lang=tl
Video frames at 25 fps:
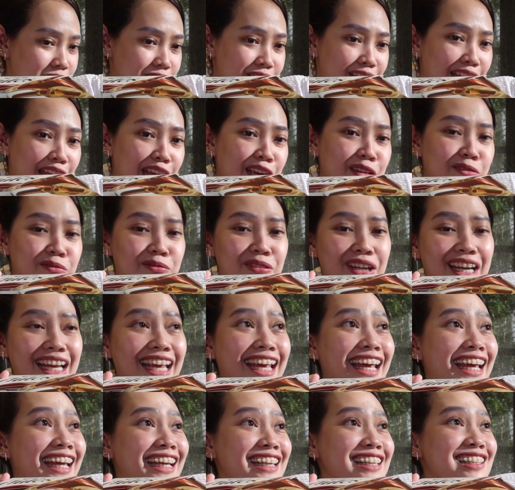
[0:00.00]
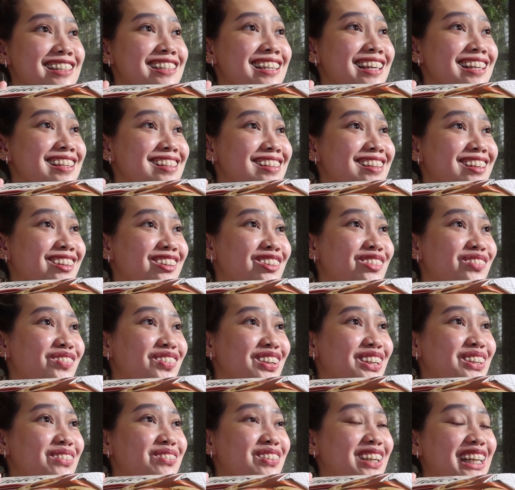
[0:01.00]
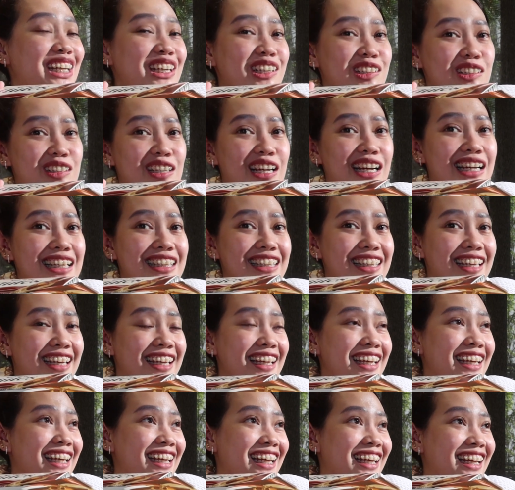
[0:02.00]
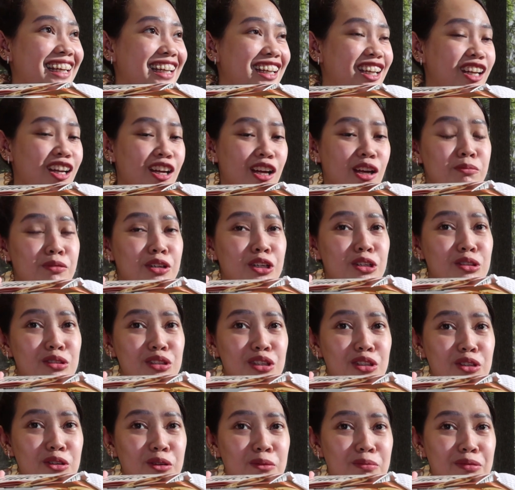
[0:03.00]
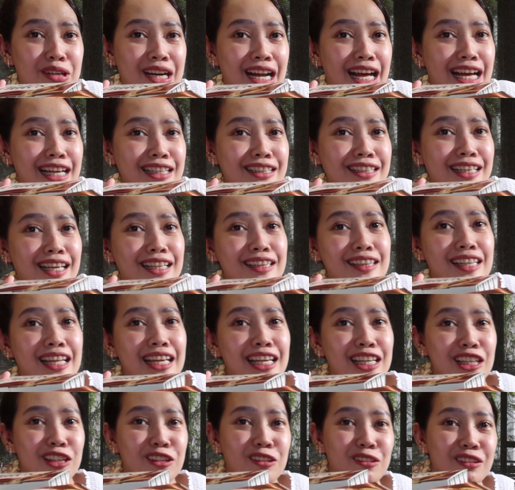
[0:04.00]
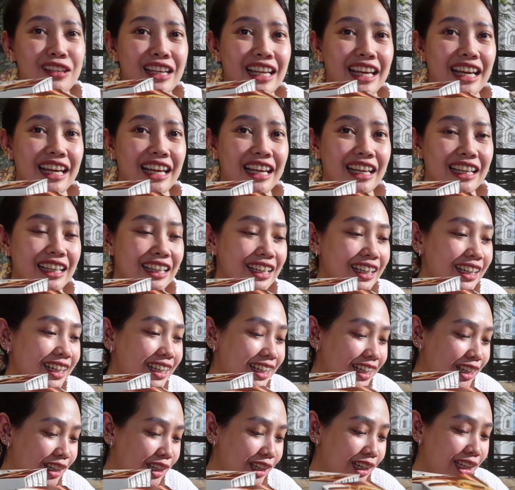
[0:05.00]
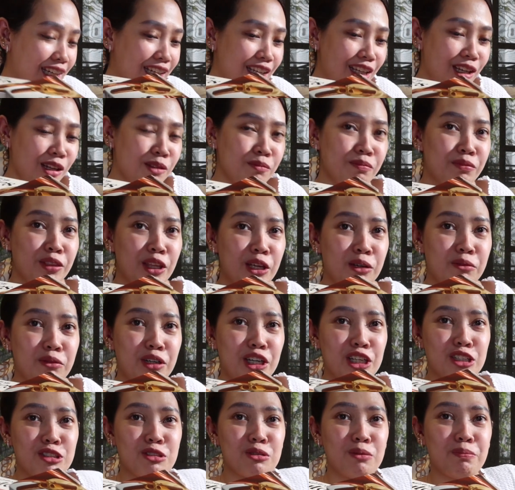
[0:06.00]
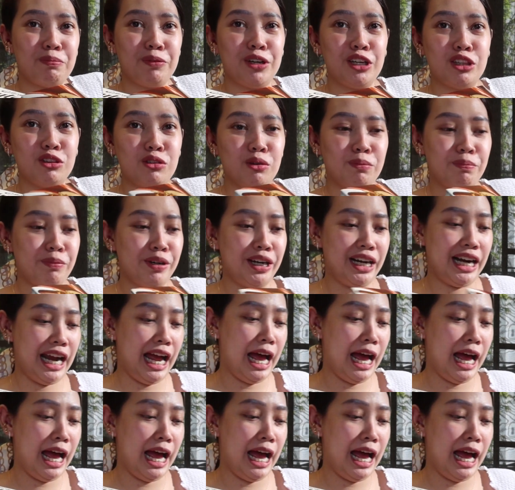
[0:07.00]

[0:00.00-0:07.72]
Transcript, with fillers: seven. Six lang yung pinabili ko sa kanya eh. Pero sinobrahan niya. Thank you, Lely. We're super duper